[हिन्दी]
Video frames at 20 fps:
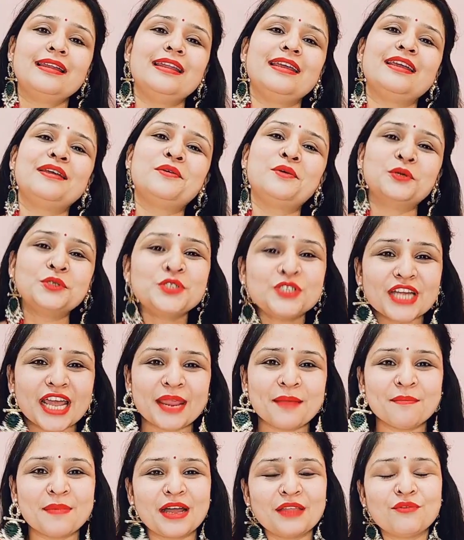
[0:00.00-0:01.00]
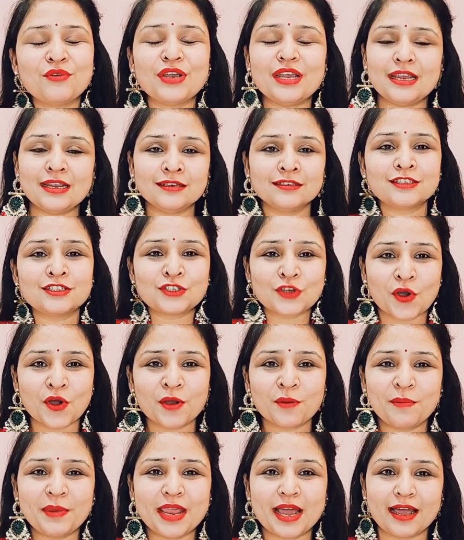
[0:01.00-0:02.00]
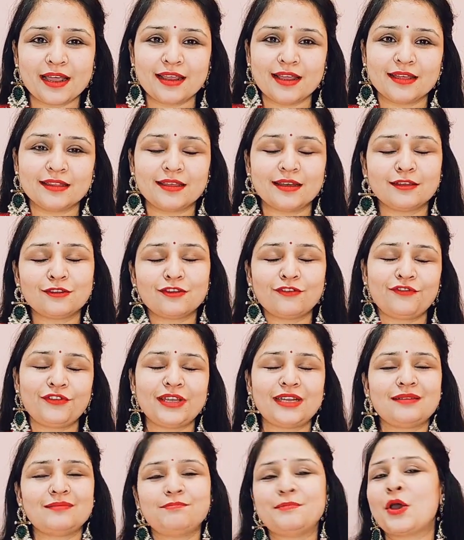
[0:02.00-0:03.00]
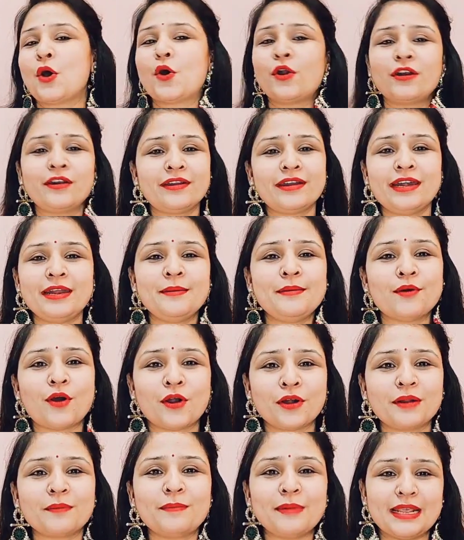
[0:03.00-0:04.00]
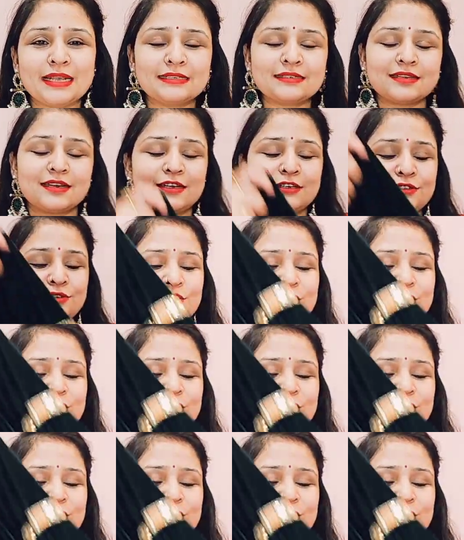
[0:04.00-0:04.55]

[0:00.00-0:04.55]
लेकिन कुछ टाइम बाद वो इन स्टॉक भी आ गया था तो फिर मैं ऑलरेडी ऑर्डर प्लेस कर